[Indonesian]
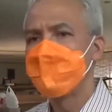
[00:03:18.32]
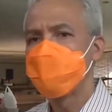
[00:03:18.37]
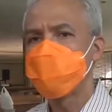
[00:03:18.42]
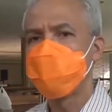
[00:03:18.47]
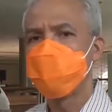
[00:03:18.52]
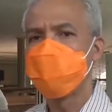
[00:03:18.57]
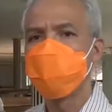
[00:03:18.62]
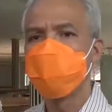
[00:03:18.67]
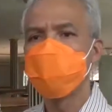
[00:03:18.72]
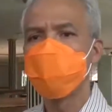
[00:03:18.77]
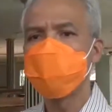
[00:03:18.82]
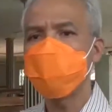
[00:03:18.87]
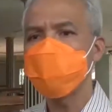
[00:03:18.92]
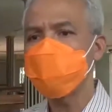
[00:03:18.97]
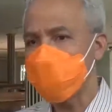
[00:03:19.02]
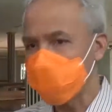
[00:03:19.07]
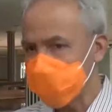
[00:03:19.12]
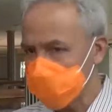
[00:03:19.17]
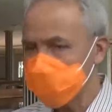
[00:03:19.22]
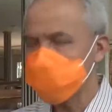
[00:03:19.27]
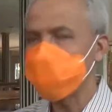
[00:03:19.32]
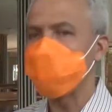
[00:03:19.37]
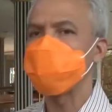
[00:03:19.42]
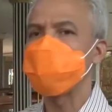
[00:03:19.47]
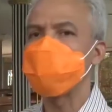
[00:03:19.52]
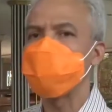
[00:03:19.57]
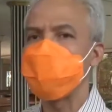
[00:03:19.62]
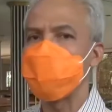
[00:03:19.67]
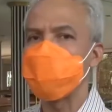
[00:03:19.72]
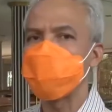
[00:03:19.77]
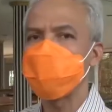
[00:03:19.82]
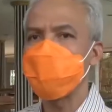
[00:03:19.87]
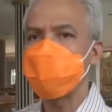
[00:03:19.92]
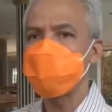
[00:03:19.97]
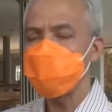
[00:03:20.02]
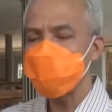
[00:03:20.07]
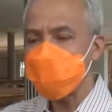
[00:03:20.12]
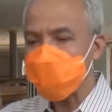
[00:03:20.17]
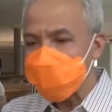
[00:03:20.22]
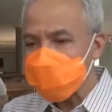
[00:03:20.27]
Donohudan kami juga siap.
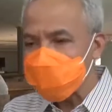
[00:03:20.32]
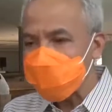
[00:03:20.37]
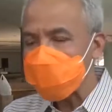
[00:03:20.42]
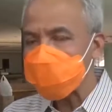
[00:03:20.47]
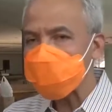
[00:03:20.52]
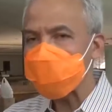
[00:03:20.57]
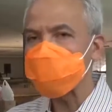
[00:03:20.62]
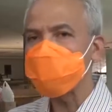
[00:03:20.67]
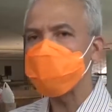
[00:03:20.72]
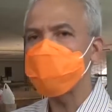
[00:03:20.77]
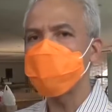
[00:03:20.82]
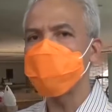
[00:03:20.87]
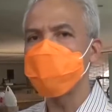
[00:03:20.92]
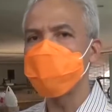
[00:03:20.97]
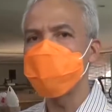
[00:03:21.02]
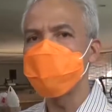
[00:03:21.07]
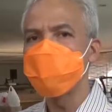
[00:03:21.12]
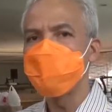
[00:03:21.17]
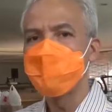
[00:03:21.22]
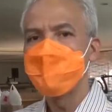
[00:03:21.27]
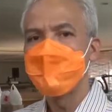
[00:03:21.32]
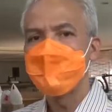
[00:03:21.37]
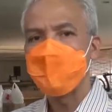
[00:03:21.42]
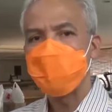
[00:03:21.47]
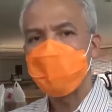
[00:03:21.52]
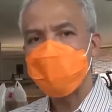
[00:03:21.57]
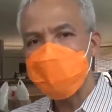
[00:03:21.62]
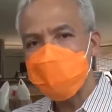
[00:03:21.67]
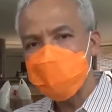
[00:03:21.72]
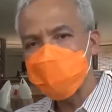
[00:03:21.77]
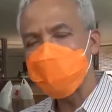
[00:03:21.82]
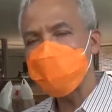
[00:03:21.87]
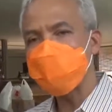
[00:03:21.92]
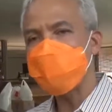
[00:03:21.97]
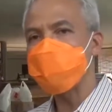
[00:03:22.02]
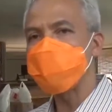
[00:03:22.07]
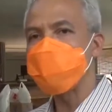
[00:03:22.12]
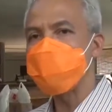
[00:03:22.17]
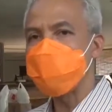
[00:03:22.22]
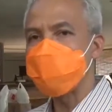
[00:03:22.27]
Tapi perintahkan itu agar
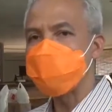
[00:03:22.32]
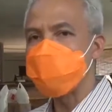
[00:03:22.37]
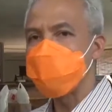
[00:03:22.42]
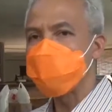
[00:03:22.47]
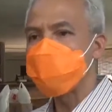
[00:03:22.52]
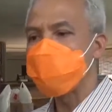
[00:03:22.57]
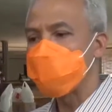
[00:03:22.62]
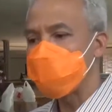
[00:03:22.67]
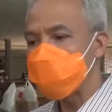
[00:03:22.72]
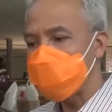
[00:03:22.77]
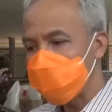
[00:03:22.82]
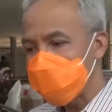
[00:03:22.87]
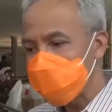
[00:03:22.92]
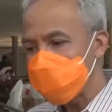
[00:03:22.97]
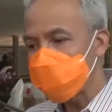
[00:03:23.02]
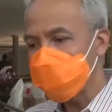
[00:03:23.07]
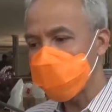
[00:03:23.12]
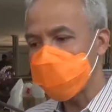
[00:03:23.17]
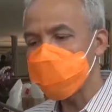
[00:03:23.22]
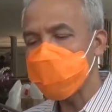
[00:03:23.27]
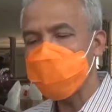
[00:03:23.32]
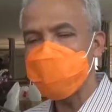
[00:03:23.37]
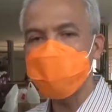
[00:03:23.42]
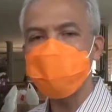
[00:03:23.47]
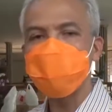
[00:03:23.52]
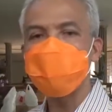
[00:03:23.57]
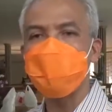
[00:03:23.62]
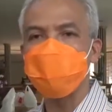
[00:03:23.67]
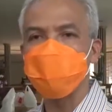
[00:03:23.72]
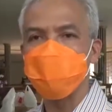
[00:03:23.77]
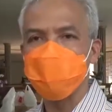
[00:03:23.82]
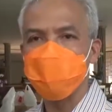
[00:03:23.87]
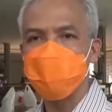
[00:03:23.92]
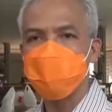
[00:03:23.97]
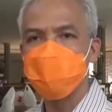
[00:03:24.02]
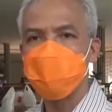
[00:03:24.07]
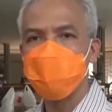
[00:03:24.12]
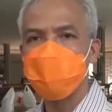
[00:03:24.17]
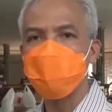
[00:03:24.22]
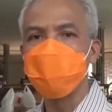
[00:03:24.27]
mereka bisa mau dan TNI Polri nanti siap
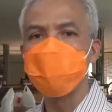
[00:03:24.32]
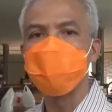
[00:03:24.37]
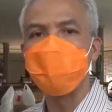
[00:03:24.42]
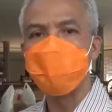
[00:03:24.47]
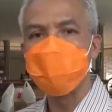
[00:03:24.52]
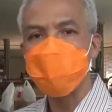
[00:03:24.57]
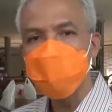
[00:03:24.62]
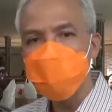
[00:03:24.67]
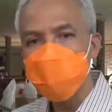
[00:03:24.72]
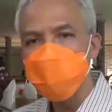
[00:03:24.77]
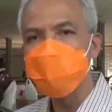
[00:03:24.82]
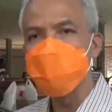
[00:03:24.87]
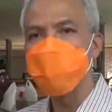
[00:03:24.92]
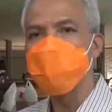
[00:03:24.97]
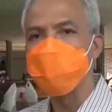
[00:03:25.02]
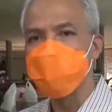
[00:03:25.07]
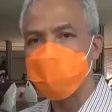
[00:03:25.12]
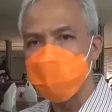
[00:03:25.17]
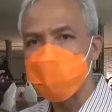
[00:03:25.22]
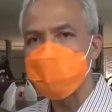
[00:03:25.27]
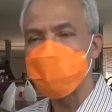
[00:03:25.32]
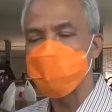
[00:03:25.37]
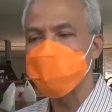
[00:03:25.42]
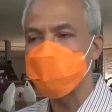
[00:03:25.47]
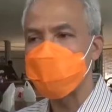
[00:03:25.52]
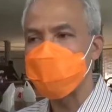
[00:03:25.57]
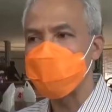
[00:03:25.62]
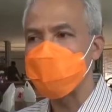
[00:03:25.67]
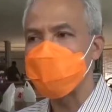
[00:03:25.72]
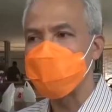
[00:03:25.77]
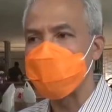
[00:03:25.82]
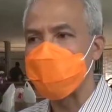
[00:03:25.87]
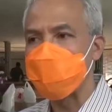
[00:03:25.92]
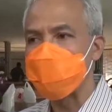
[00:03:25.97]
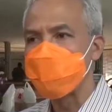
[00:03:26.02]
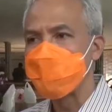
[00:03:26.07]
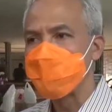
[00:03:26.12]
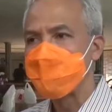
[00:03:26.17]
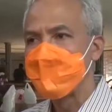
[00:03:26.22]
untuk membantu, menjemput dan sebagainya.